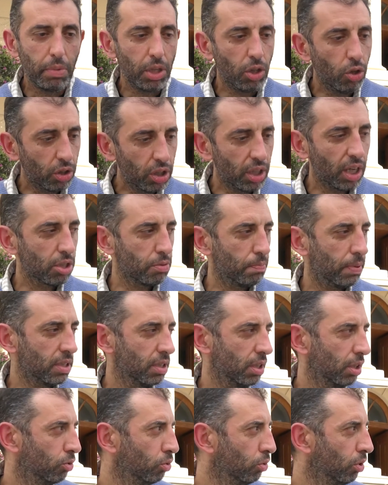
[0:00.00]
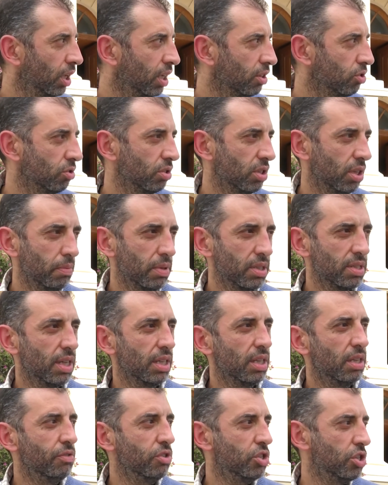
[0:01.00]
bidoni della spazzatura, sono sempre
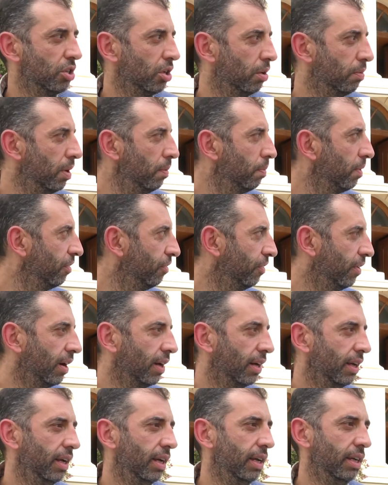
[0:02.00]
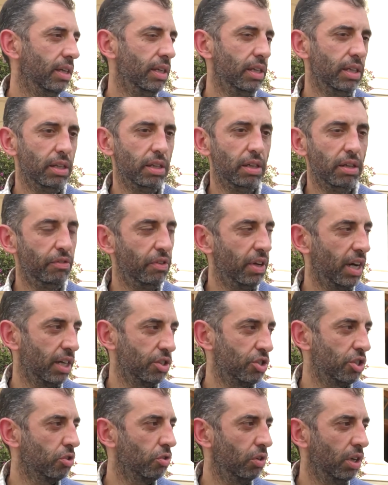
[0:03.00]
stati vicino a me per fare i, i
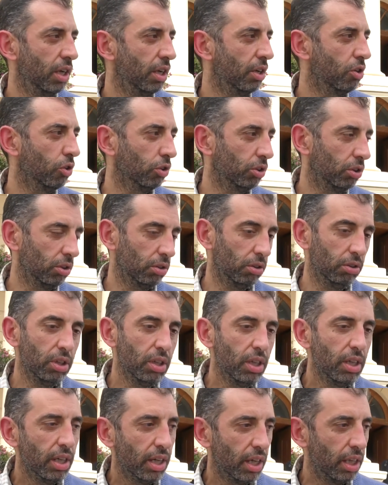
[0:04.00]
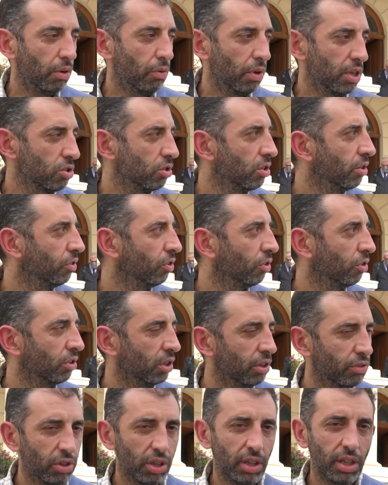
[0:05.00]
viaggi con l'elicottero e di questo devo,
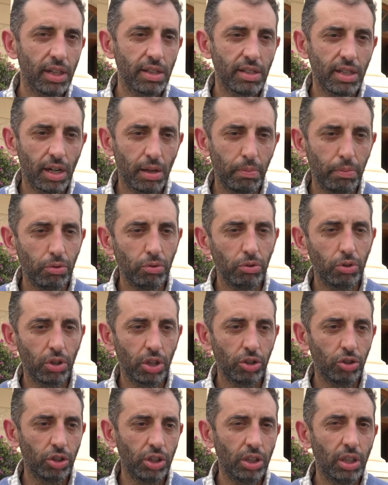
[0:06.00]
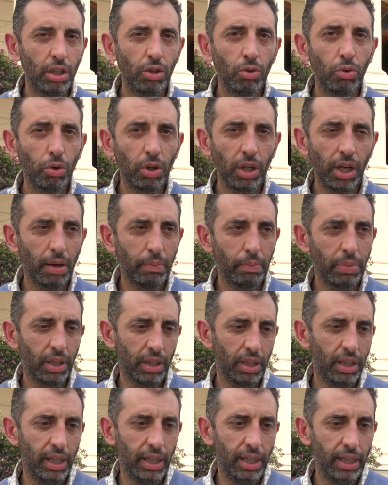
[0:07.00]
devo, ringraziare appunto Regione Liguria
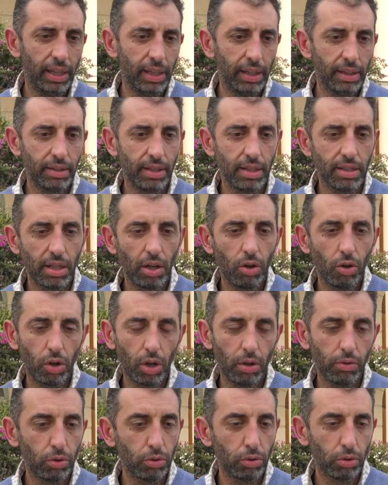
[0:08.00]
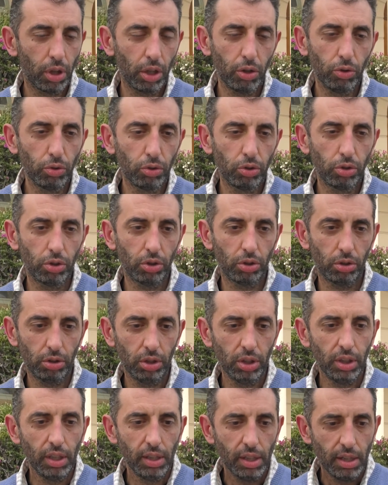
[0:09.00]
perché senza il loro aiuto
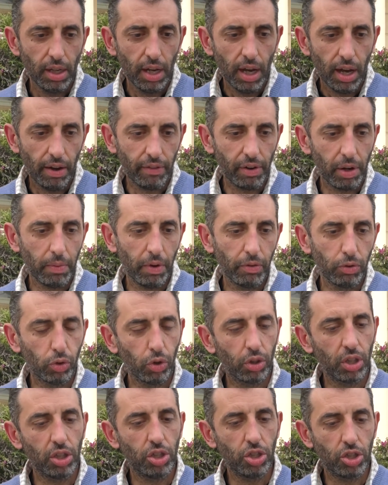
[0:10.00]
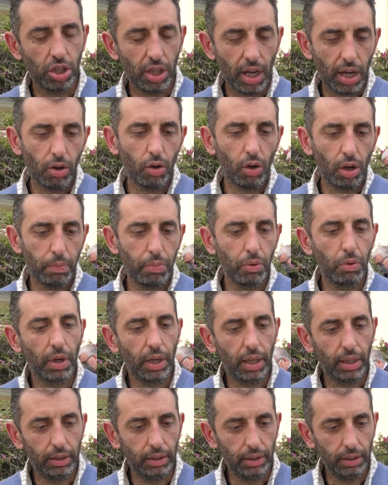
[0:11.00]
avremmo avuto criticità ancora più
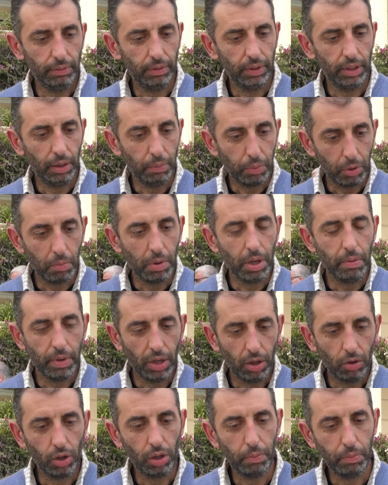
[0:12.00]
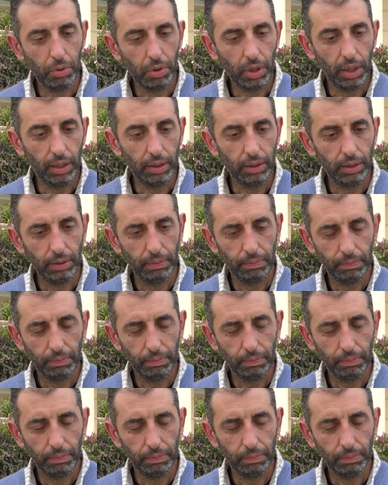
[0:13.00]
grandi e problemi ancora più grandi.